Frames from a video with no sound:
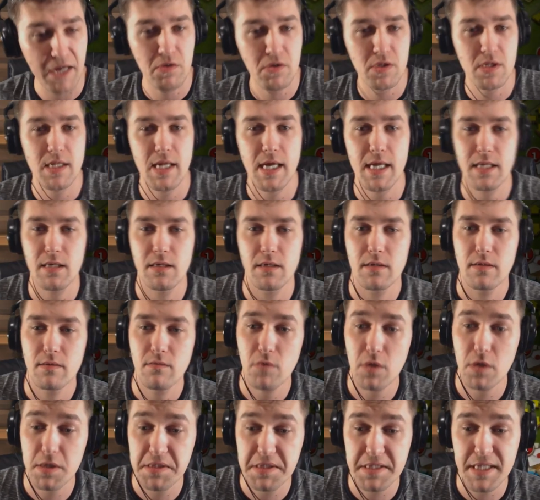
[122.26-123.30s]
вот надо,
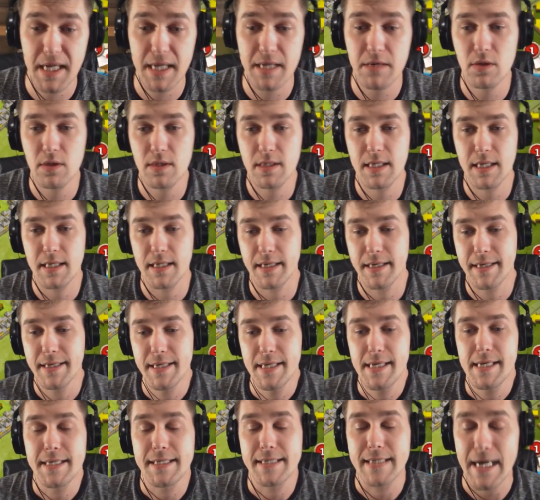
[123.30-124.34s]
вот так вот надо.
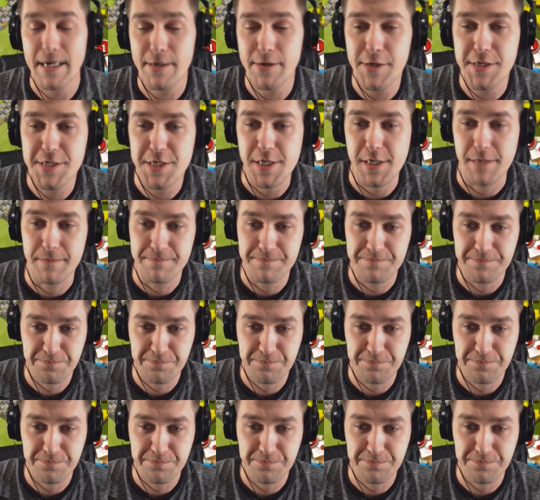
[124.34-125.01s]
Короче,